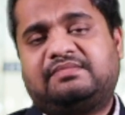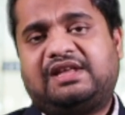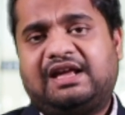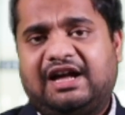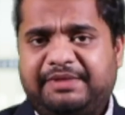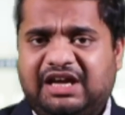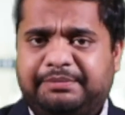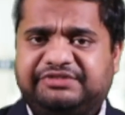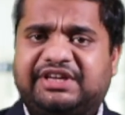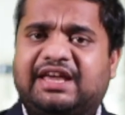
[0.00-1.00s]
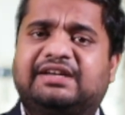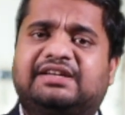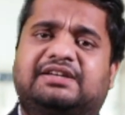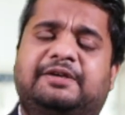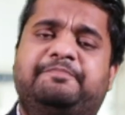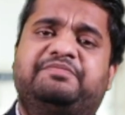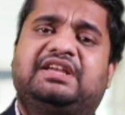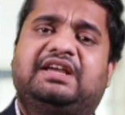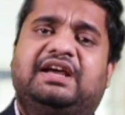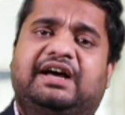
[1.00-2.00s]
हमें हमेशा क्या करना है
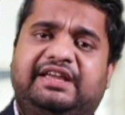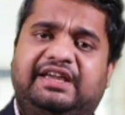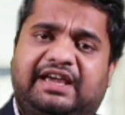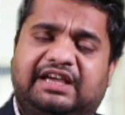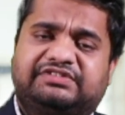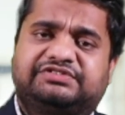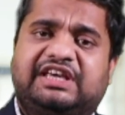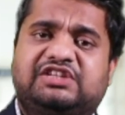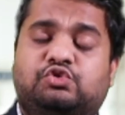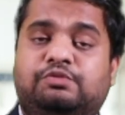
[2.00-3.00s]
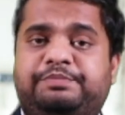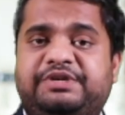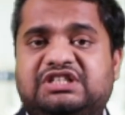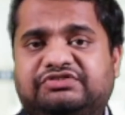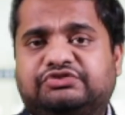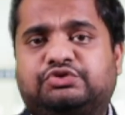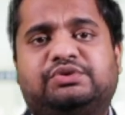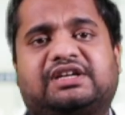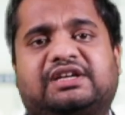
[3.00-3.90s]
हर एक एक्सरसाइज को पीछे से शुरू करना